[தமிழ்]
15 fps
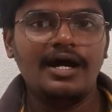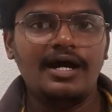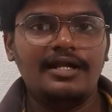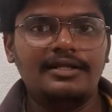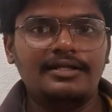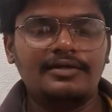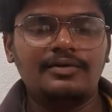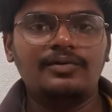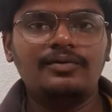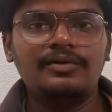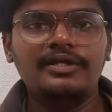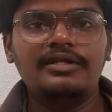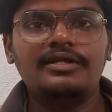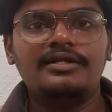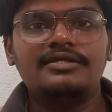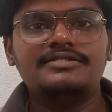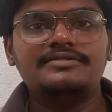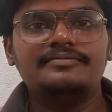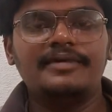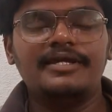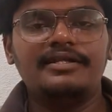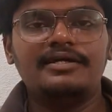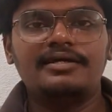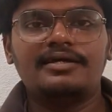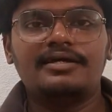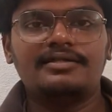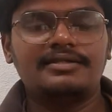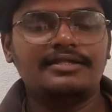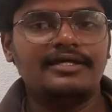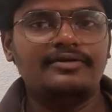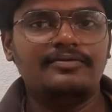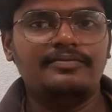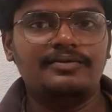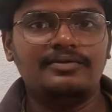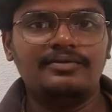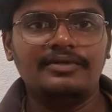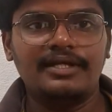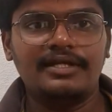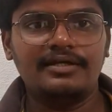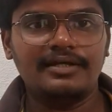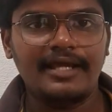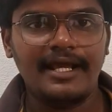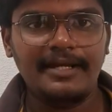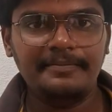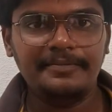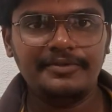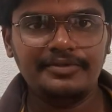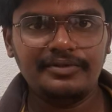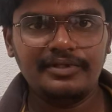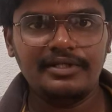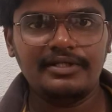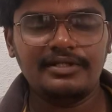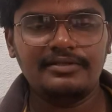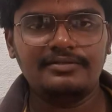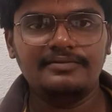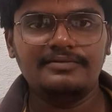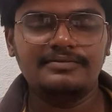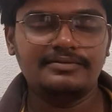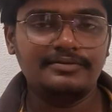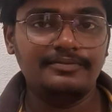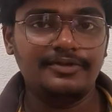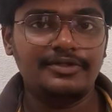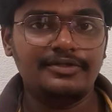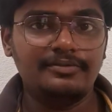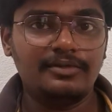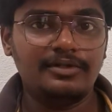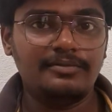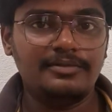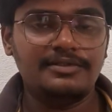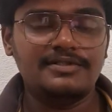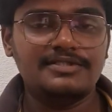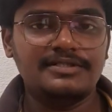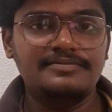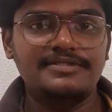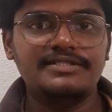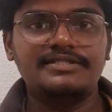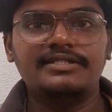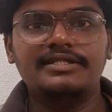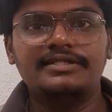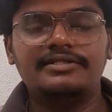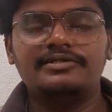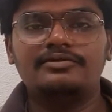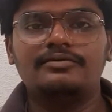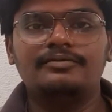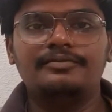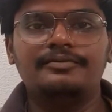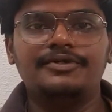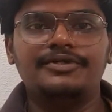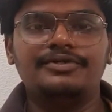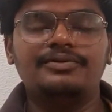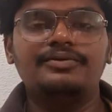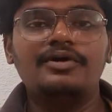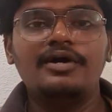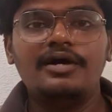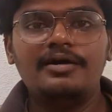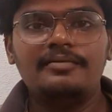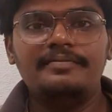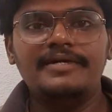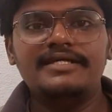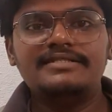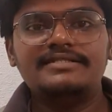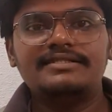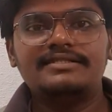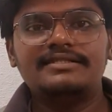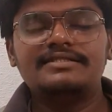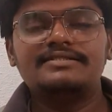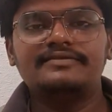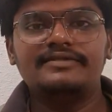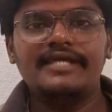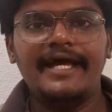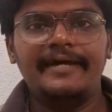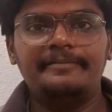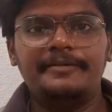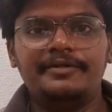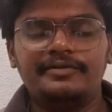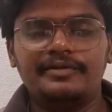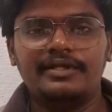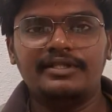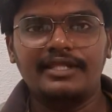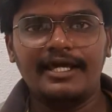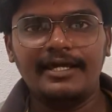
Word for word: அண்டு கோடிங் நாலேஜ் மெயினாக தேவைப்படும் ஏன்னா ஆப்டியூட் என்ன அளவுக்கு முக்கியமோ நம்ம அதோட சப்ஜெக்ட் ரிலேட்டட் ரொம்ப முக்கியம் பேசிக் திங்ஸ் வந்து ஆப்டியூட் அந்த